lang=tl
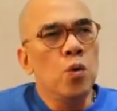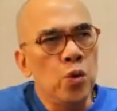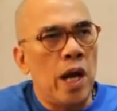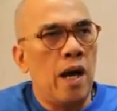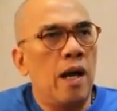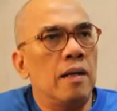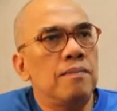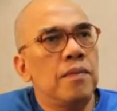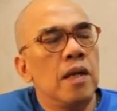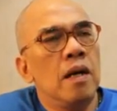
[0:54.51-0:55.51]
Una,
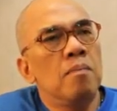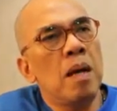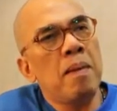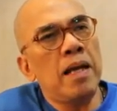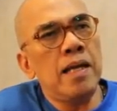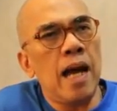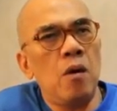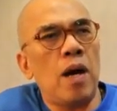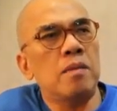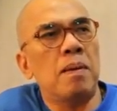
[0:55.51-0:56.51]
may
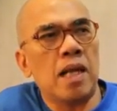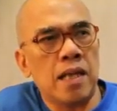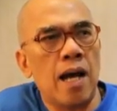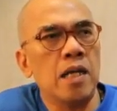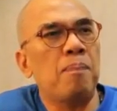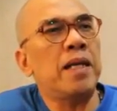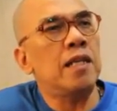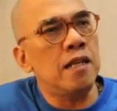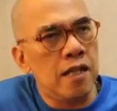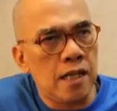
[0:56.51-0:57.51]
malinaw at matatag na
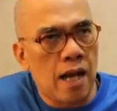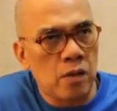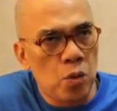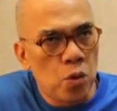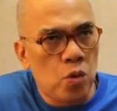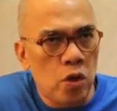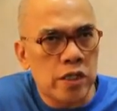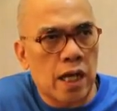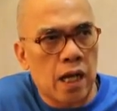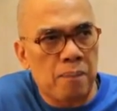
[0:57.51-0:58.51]
paninindigan ukol
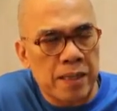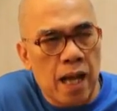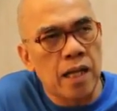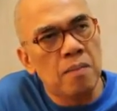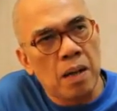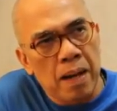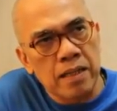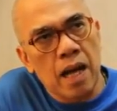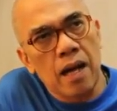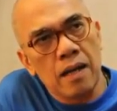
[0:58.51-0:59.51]
sa karapatan ng mga
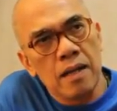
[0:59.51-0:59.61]
bata